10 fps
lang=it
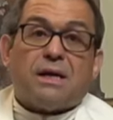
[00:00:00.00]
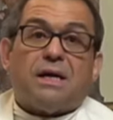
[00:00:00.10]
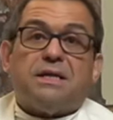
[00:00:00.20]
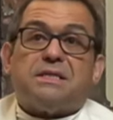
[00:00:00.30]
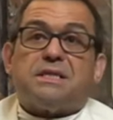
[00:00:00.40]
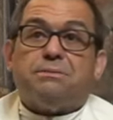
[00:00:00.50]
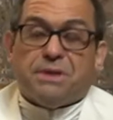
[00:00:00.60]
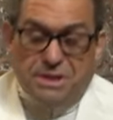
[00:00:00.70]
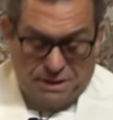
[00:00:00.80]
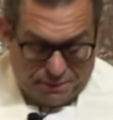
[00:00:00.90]

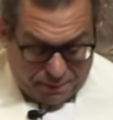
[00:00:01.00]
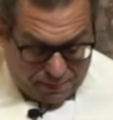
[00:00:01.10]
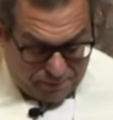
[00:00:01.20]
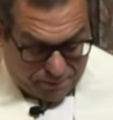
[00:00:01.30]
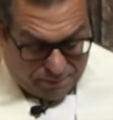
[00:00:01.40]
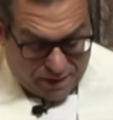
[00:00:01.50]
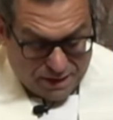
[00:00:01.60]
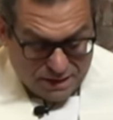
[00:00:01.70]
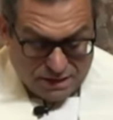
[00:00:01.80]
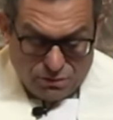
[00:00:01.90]
Carissimi,
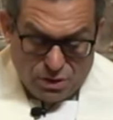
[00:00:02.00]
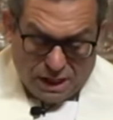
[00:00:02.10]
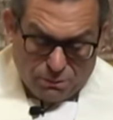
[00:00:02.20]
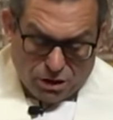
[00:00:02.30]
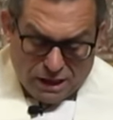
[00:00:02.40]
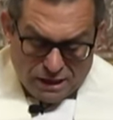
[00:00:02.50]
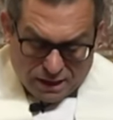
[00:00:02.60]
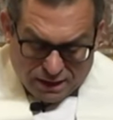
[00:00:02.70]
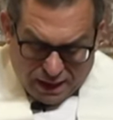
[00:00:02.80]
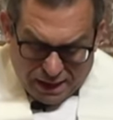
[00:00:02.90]
se vogliamo che il
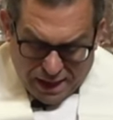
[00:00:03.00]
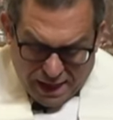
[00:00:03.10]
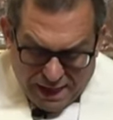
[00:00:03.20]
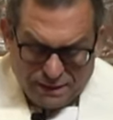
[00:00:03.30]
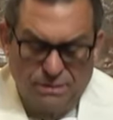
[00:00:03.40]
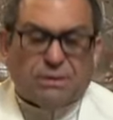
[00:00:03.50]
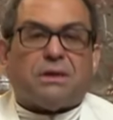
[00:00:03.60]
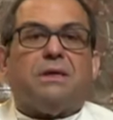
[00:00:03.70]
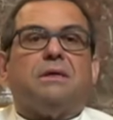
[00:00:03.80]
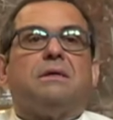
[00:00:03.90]
Natale
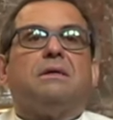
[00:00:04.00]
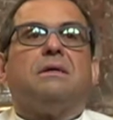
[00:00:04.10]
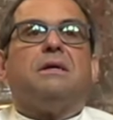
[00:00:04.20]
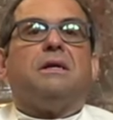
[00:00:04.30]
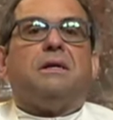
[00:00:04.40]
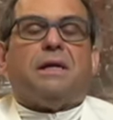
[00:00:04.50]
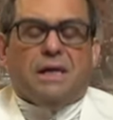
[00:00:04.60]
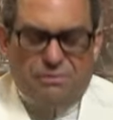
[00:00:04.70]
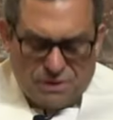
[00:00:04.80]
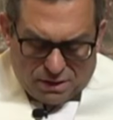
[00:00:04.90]
entri
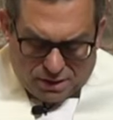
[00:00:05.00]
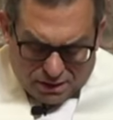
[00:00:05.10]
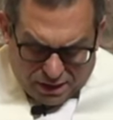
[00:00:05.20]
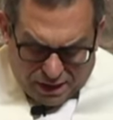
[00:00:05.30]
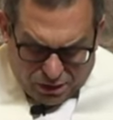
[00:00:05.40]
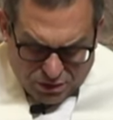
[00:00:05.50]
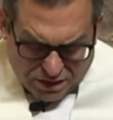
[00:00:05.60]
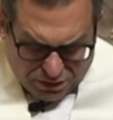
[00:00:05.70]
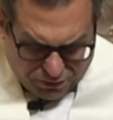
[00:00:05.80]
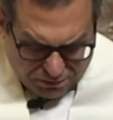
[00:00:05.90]
nella vita delle
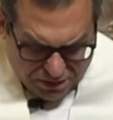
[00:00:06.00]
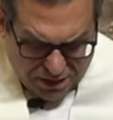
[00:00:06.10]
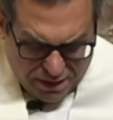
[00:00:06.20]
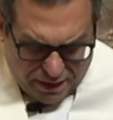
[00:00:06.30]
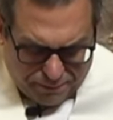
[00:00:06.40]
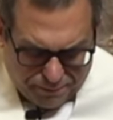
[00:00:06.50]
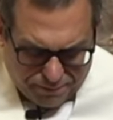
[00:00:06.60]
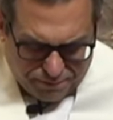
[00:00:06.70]
nostre famiglie,